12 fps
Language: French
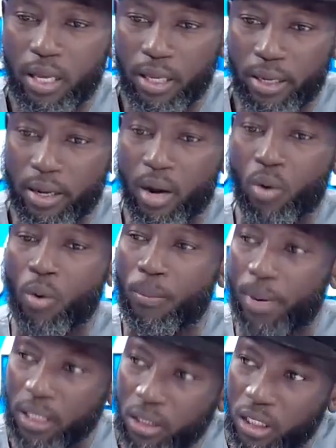Et
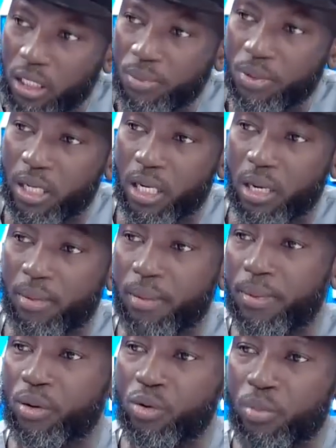accompagné, j'ai dit bien également,
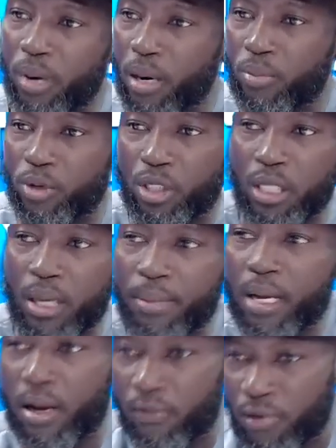par une banque
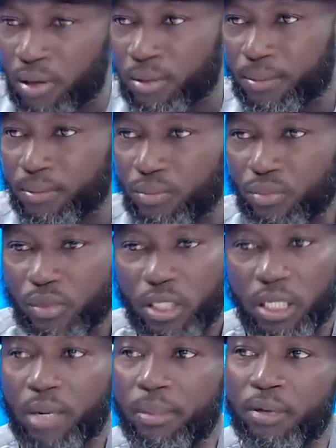burkinabé avant.
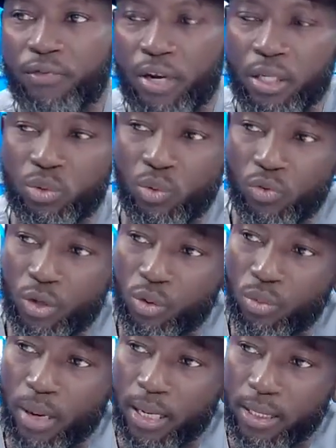Également, il fallait trouver
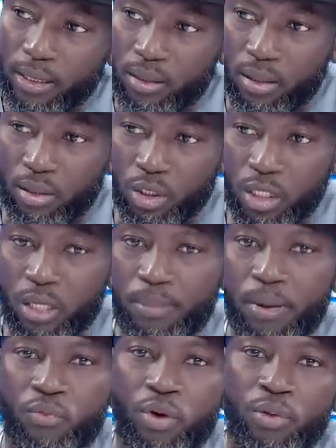une banque étrangère.
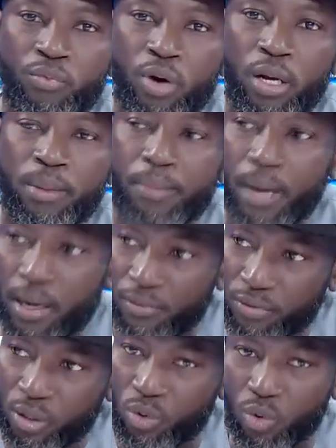Parfois, il faut aller
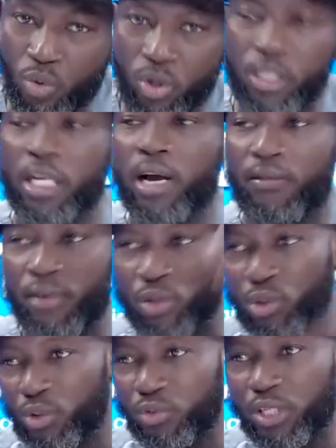paraffer de l'autre côté avant
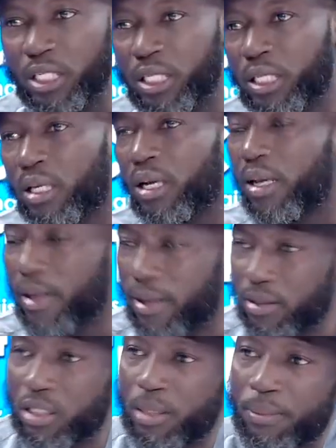de revenir.
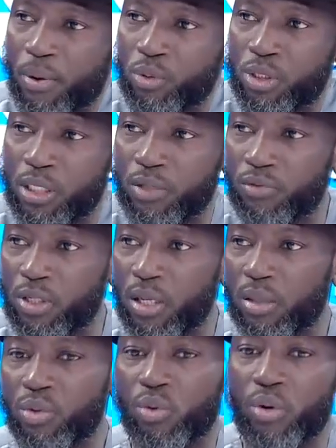Ce n'était pas aussi
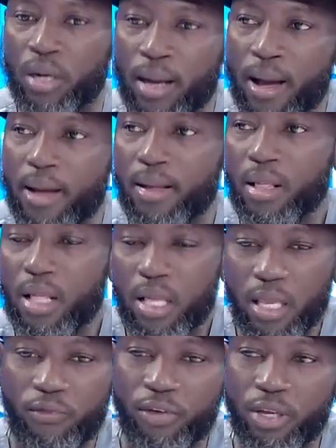évident. Donc là,
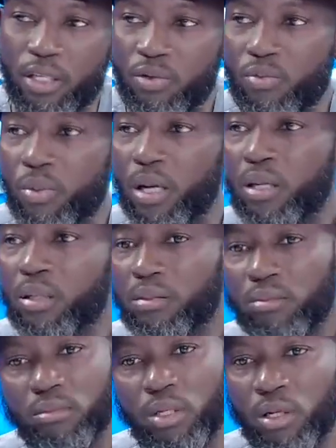effectivement,
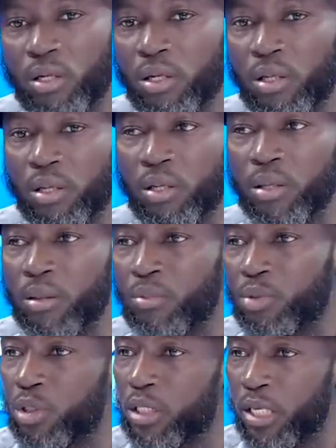euh,
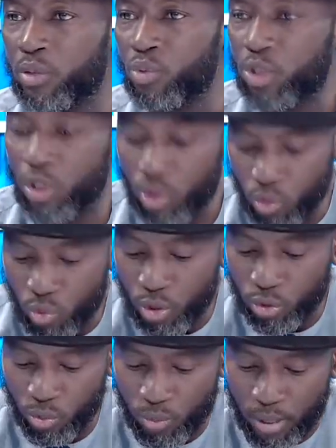je dirais tout s'est déroulé
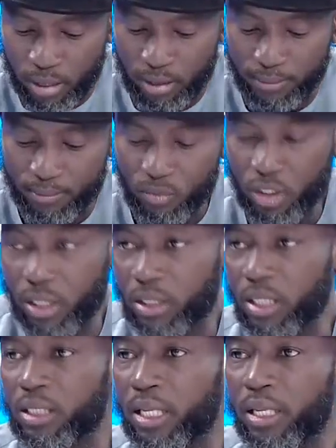sur place. Et
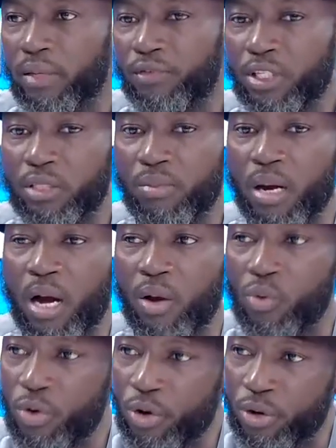ça, c'est effectivement à
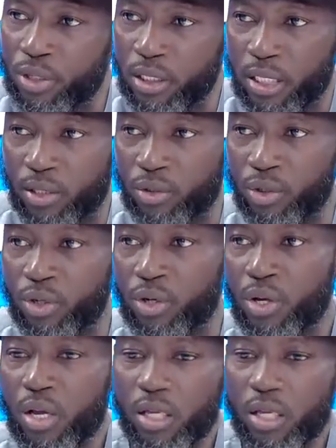l'honneur des acteurs.